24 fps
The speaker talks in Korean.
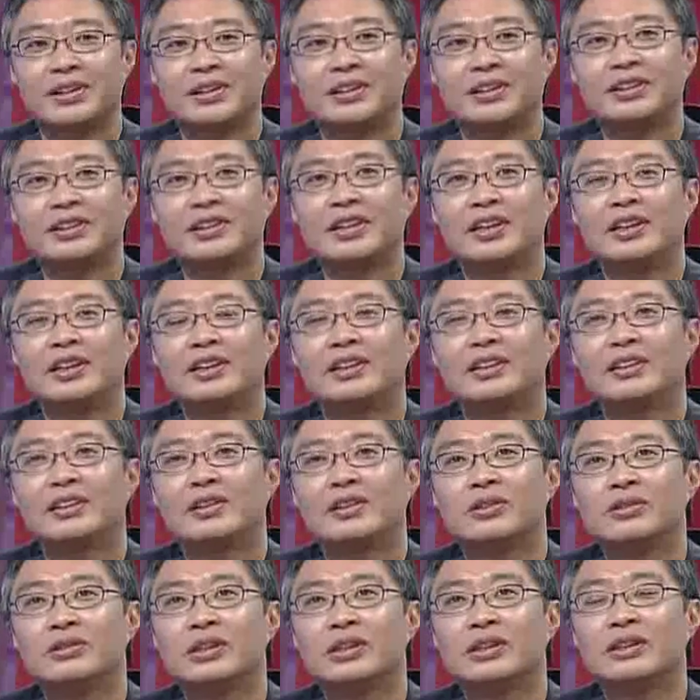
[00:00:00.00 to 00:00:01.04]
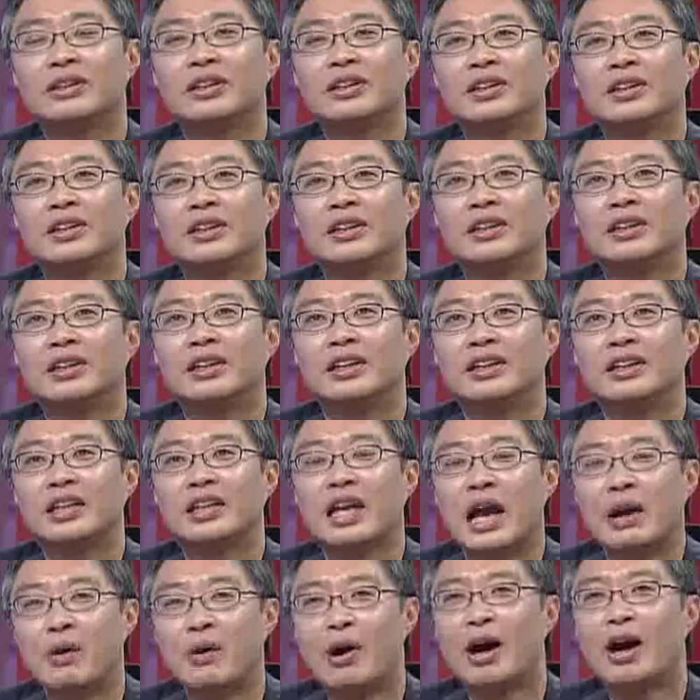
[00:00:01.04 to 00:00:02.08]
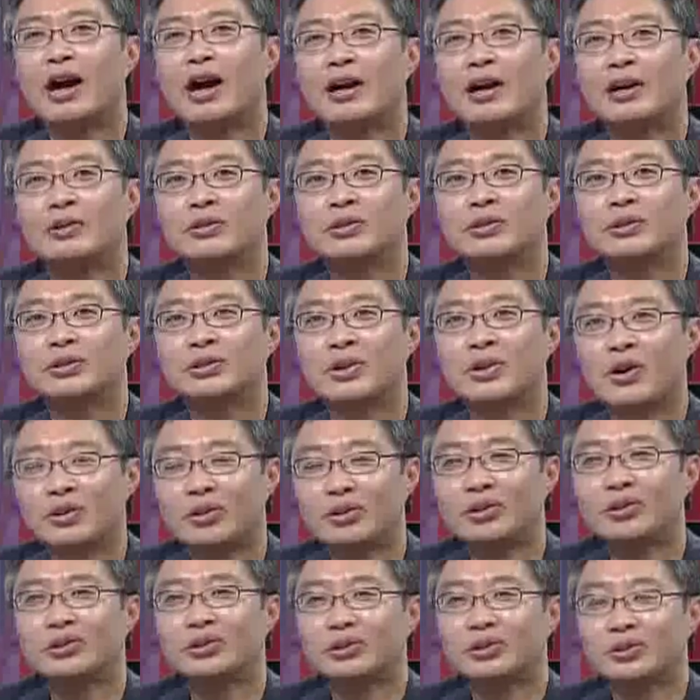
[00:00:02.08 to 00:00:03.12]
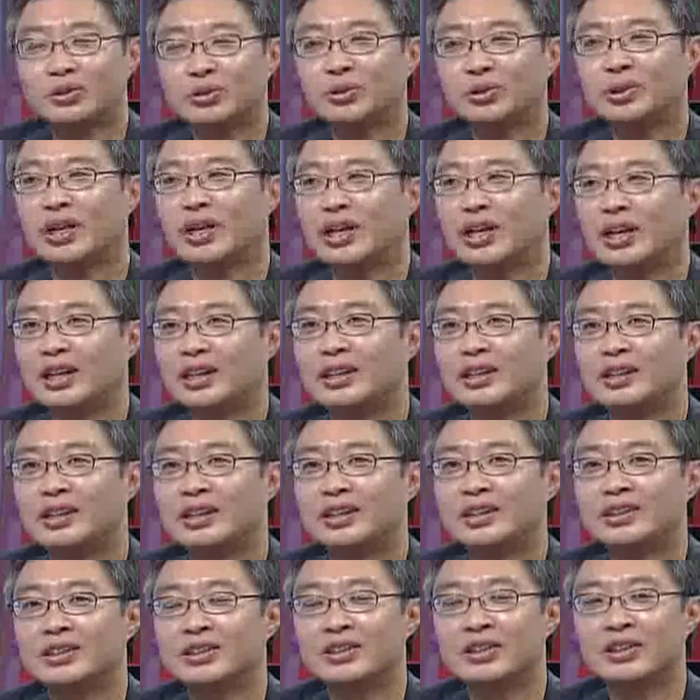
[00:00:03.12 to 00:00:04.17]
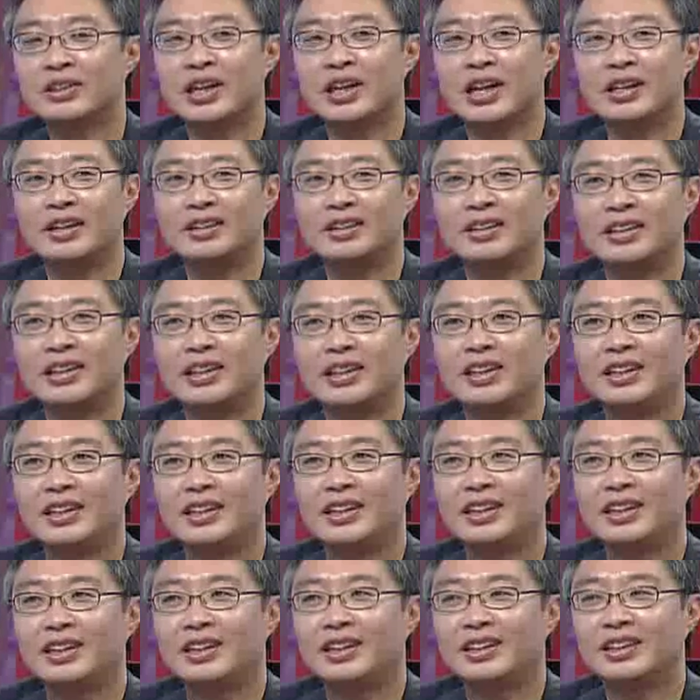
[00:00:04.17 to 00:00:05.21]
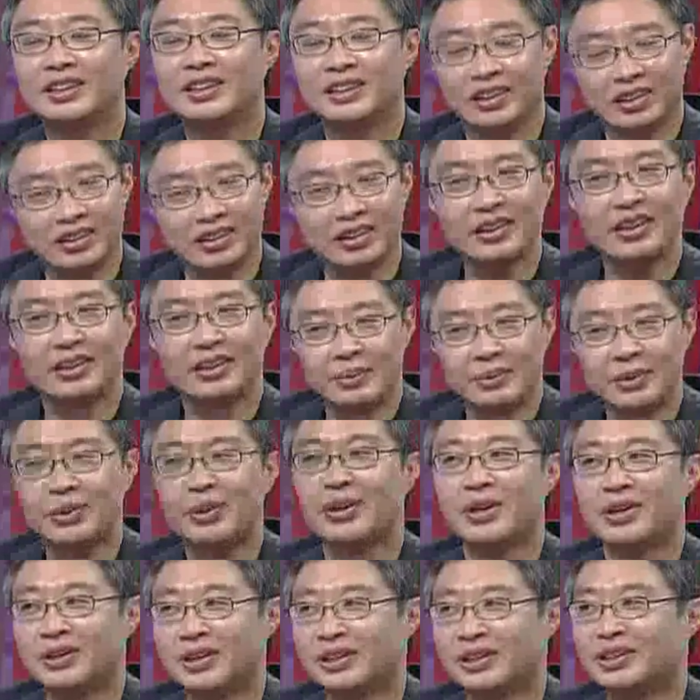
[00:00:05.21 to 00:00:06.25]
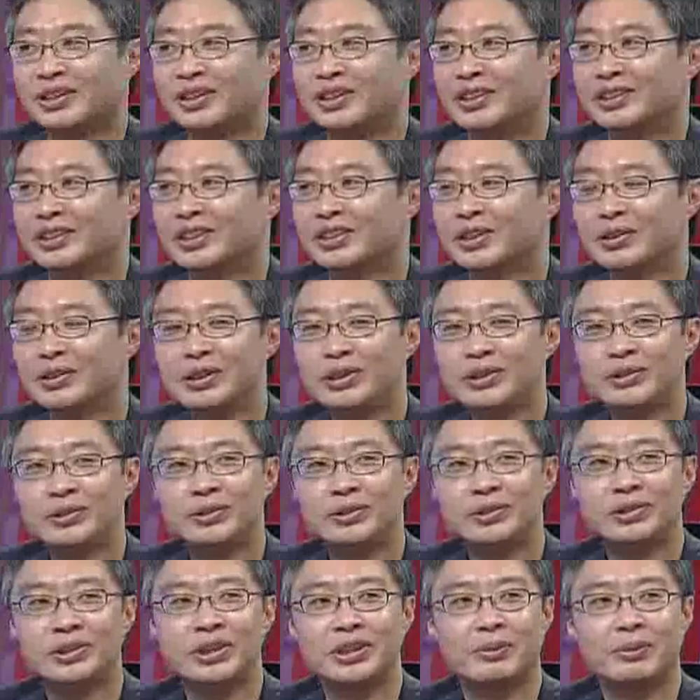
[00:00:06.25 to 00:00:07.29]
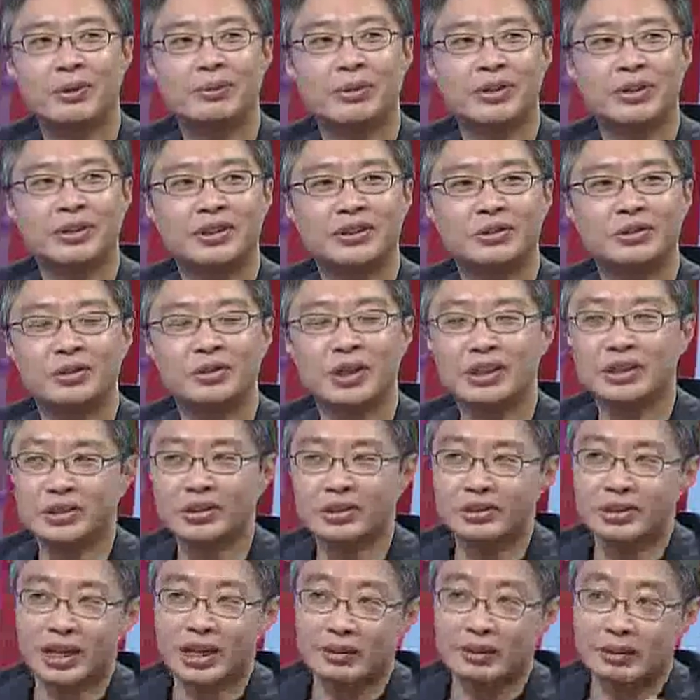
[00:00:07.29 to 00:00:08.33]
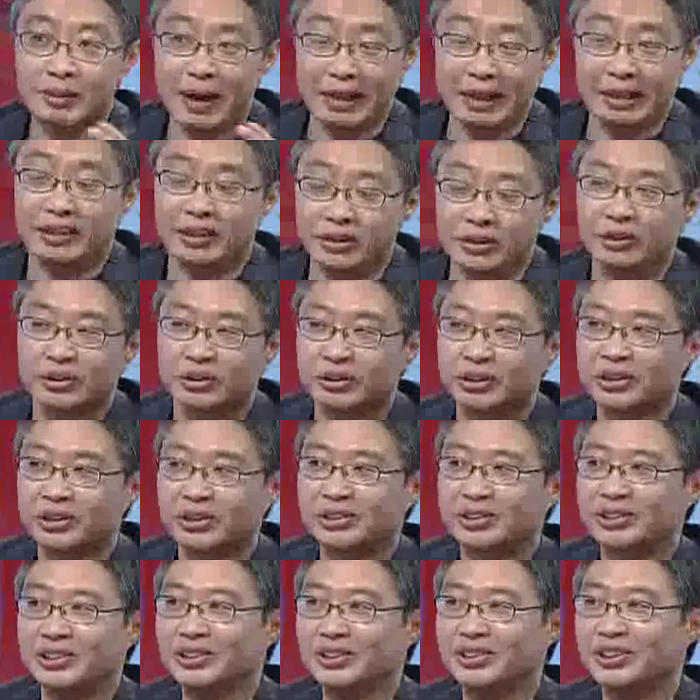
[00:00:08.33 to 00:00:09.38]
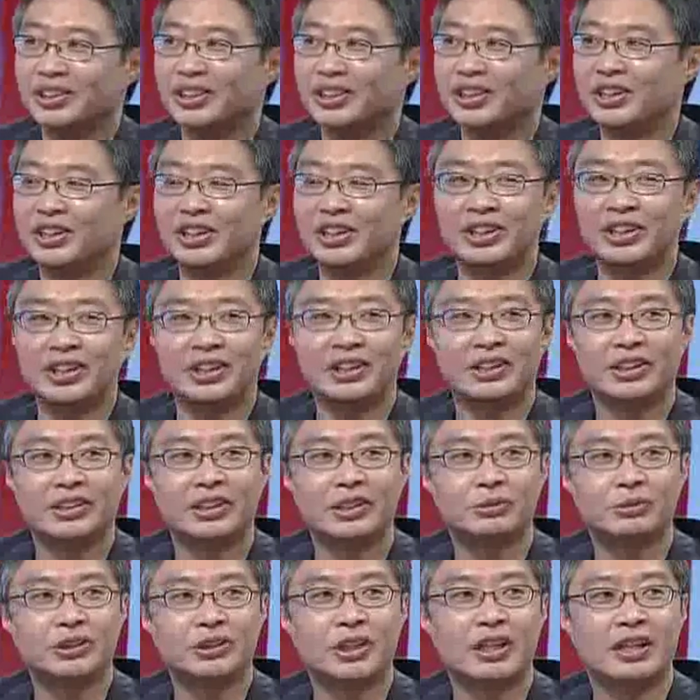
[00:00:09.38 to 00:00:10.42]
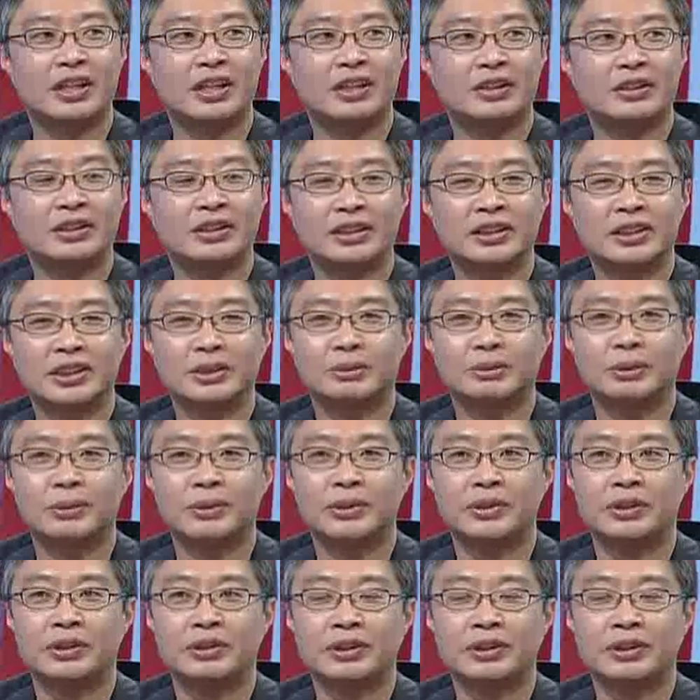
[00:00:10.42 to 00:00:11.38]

그러니까 결국 대화하고 떠들고 수다스럽게 하는 그런 게 필요한 것 같아요. 근데 선진국이 보면은 수다스러운 사람들이 많은 게 선진국이거든요. 예. 근데 우리나라가 특징이 보면요.